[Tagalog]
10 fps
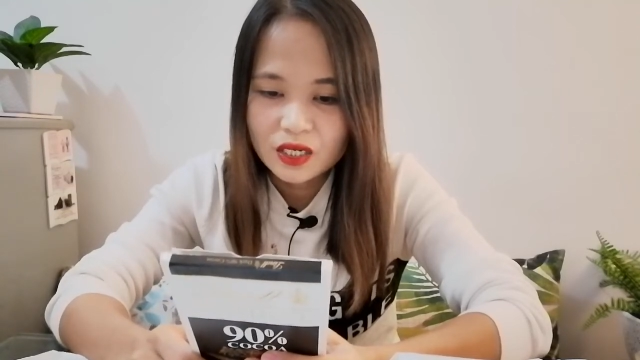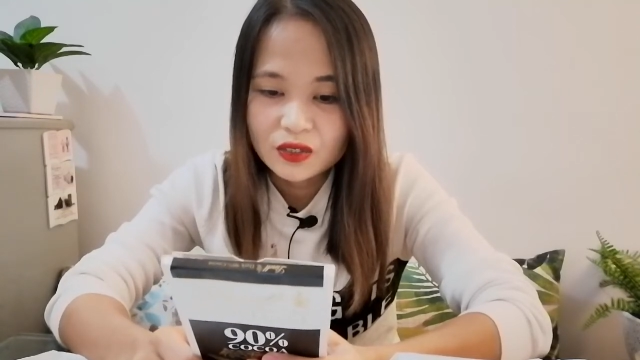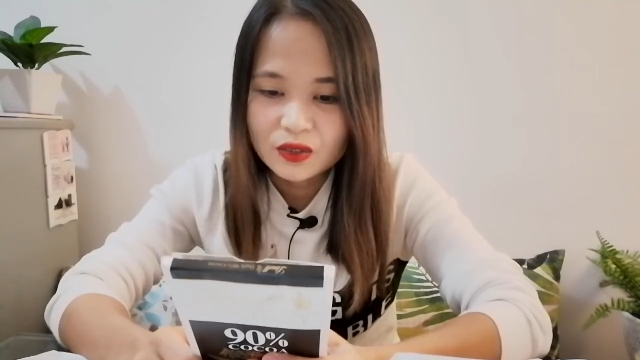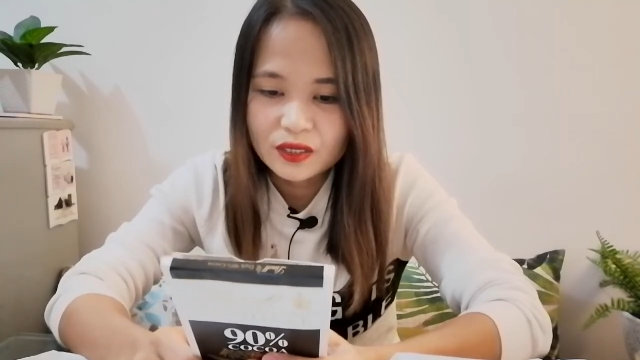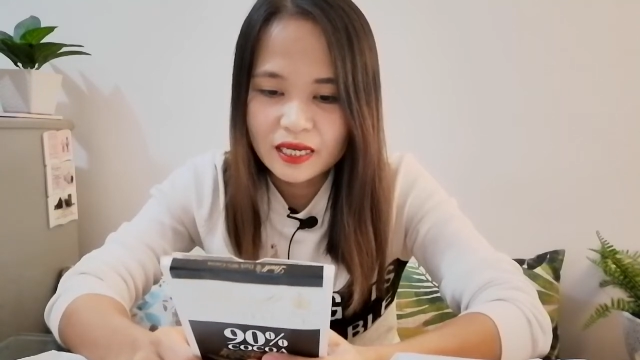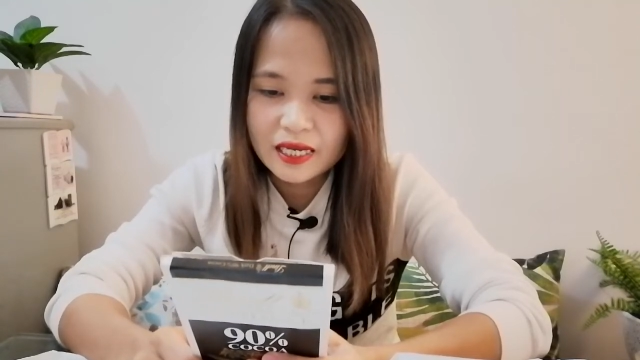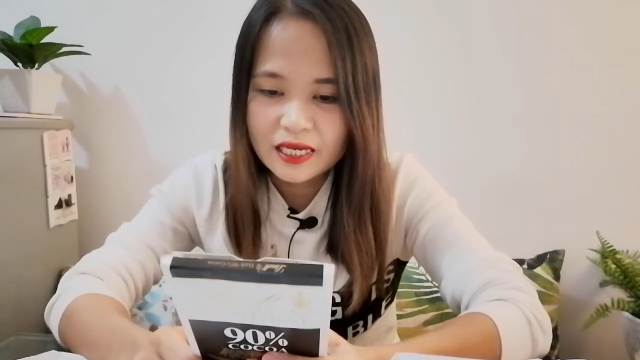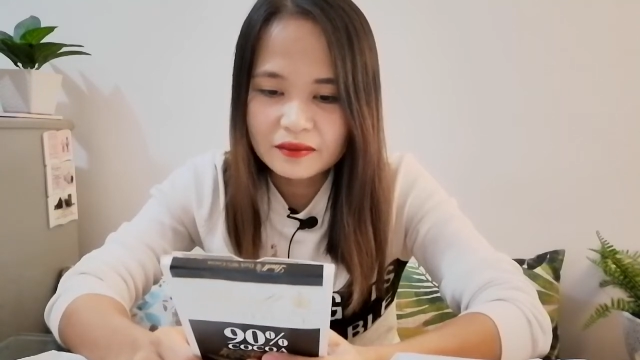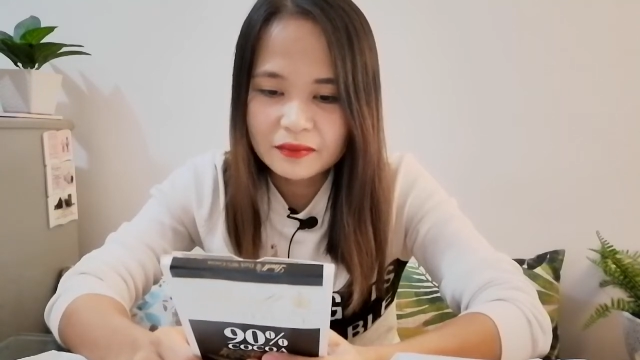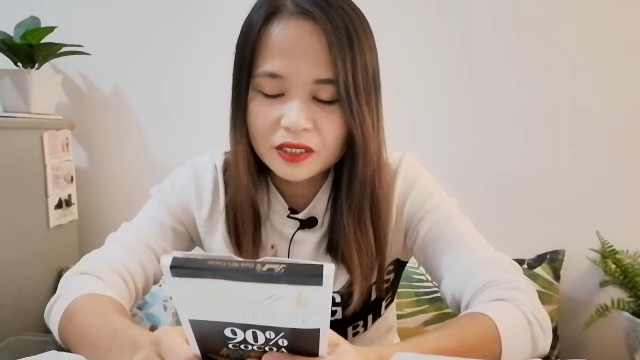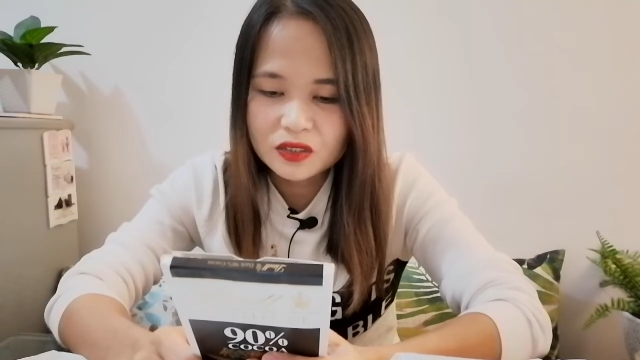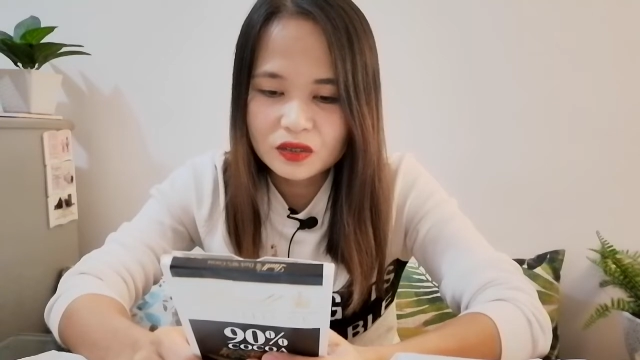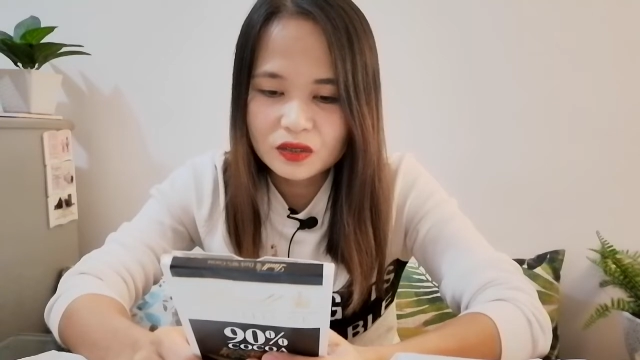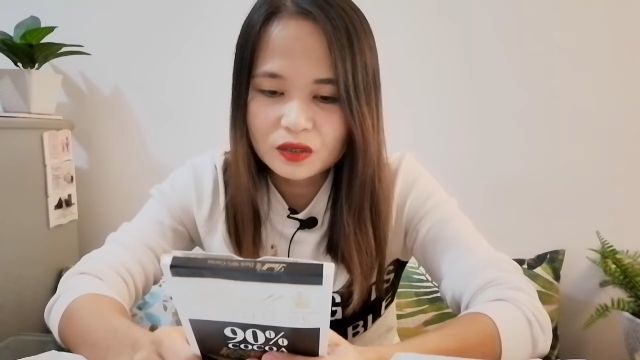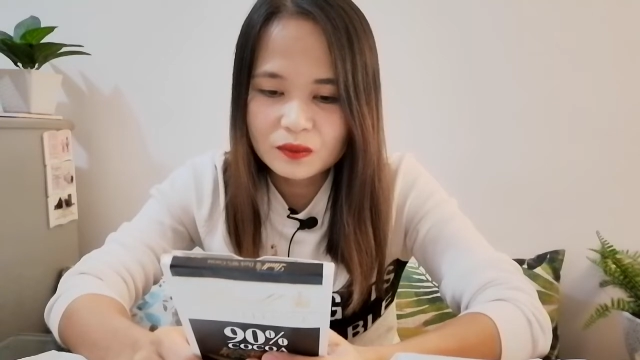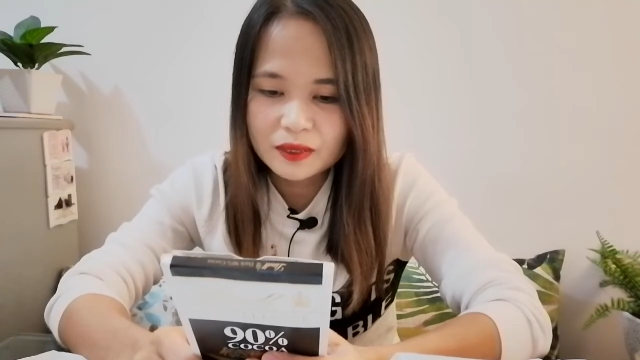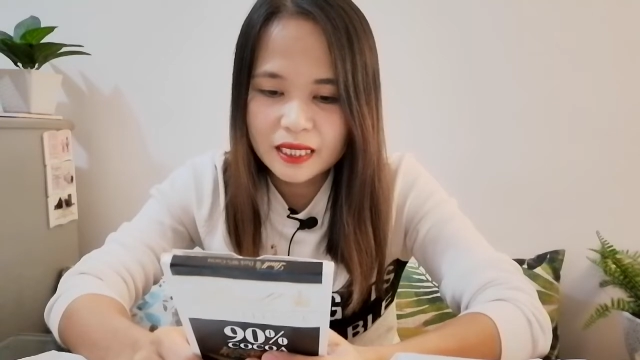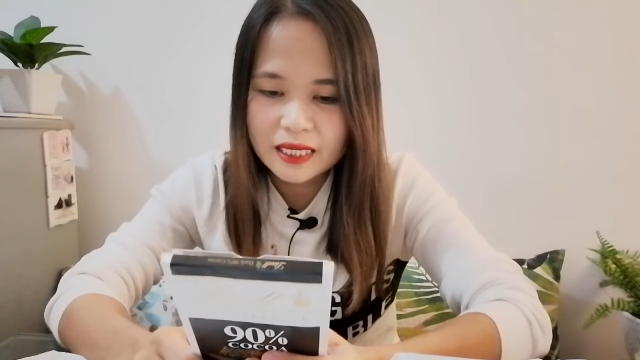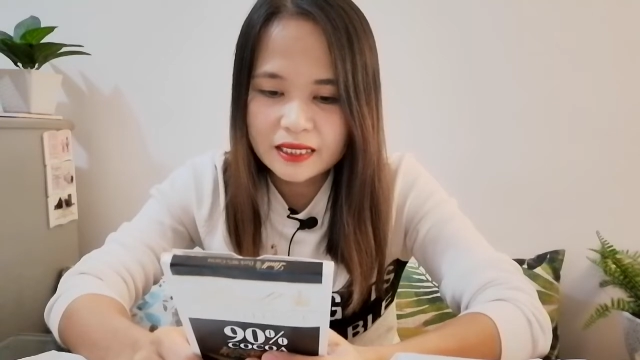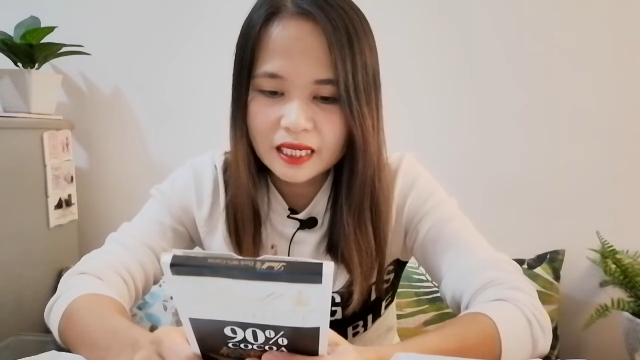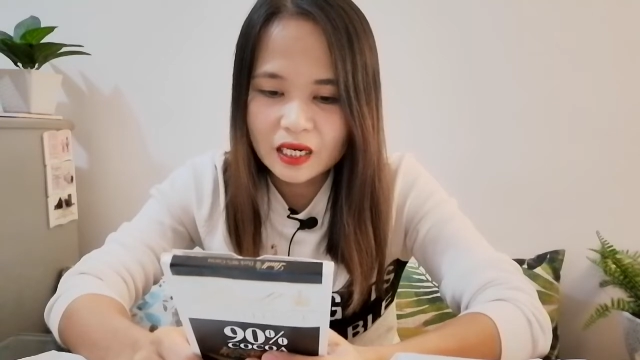Yun nga lang, medyo mataas ang